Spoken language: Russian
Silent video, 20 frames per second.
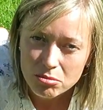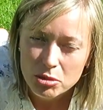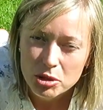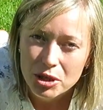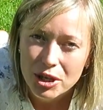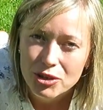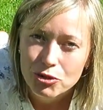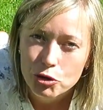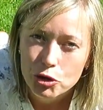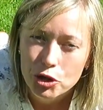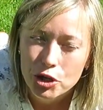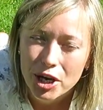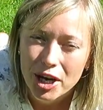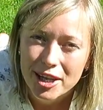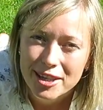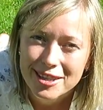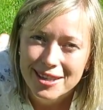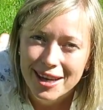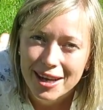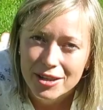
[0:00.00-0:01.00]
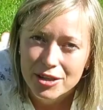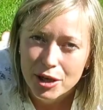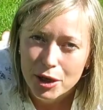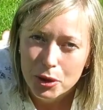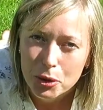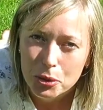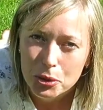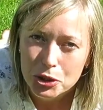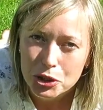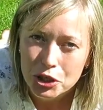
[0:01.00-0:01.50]
была только одна
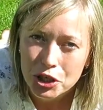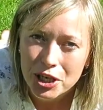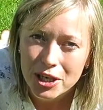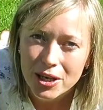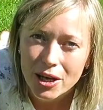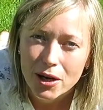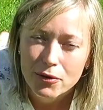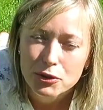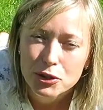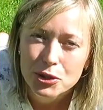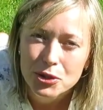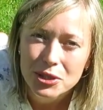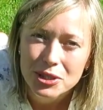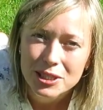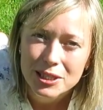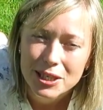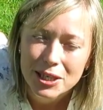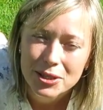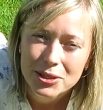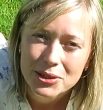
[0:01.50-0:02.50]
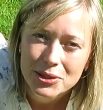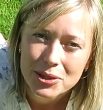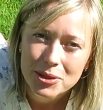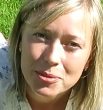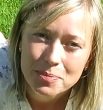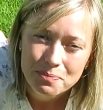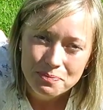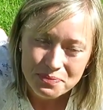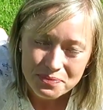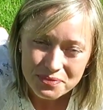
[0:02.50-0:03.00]
дорожка, а все остальное